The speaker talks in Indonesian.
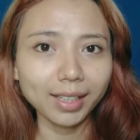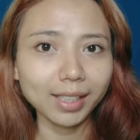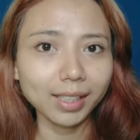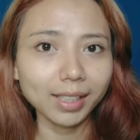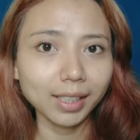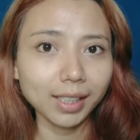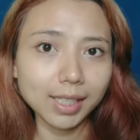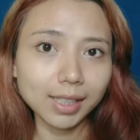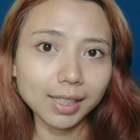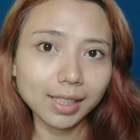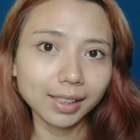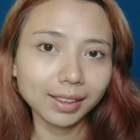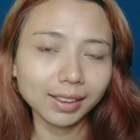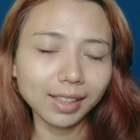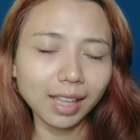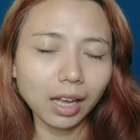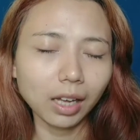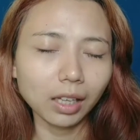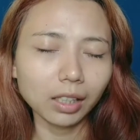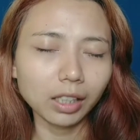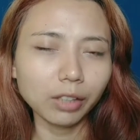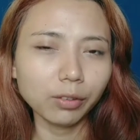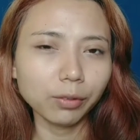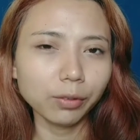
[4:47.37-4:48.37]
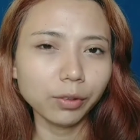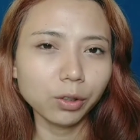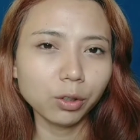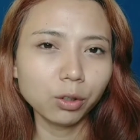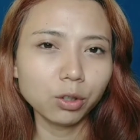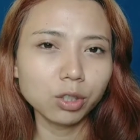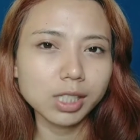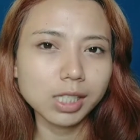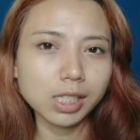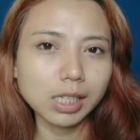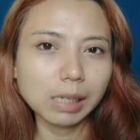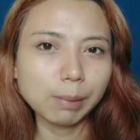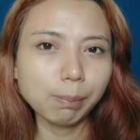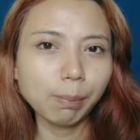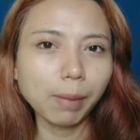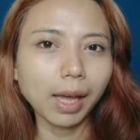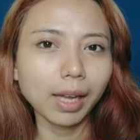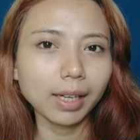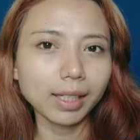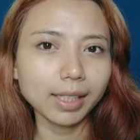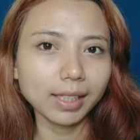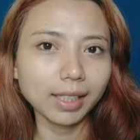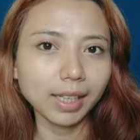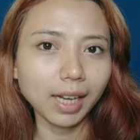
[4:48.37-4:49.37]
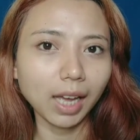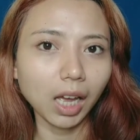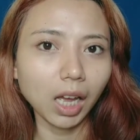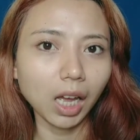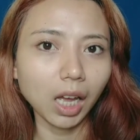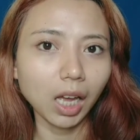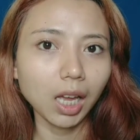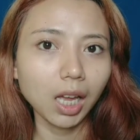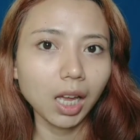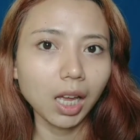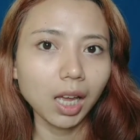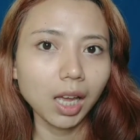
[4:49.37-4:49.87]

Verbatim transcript: ini tentang review si Marina